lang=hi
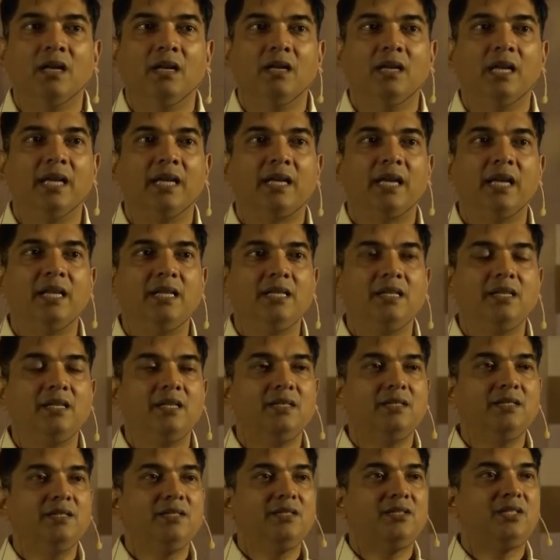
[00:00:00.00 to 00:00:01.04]
लेकिन
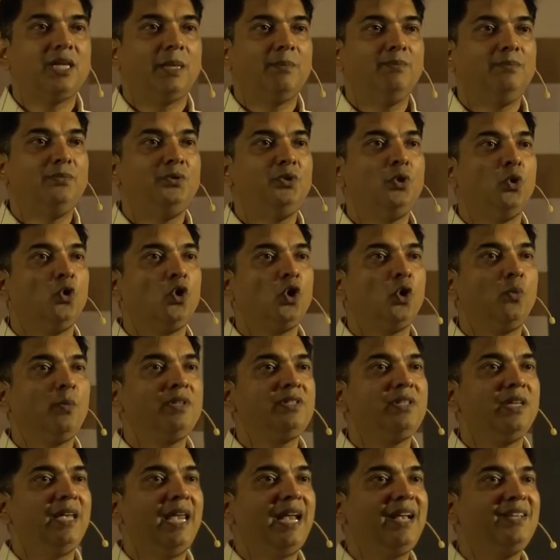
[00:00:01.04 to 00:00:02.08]
जब दोनों में
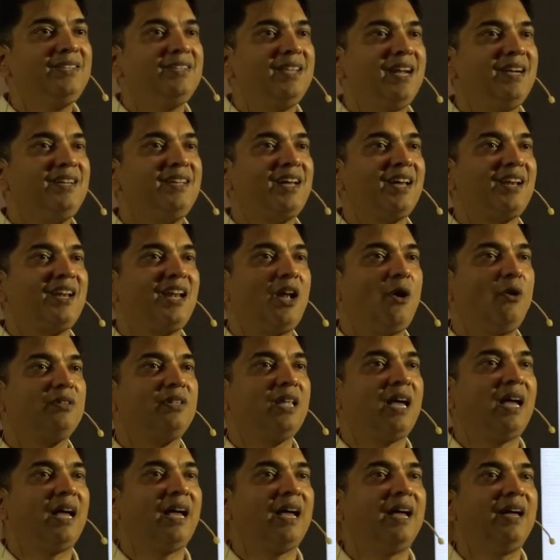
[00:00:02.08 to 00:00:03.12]
से एक सिलेक्ट करना
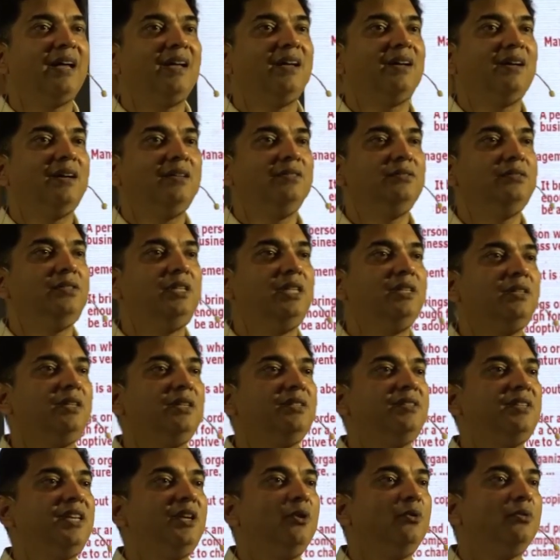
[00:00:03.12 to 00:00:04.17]
होता है जीत
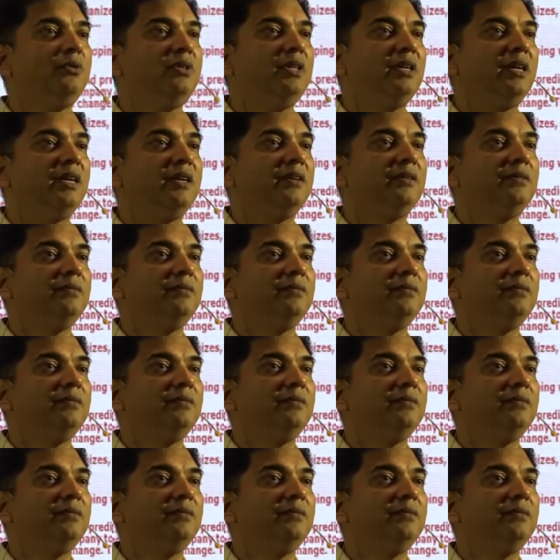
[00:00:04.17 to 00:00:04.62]
किसकी होती है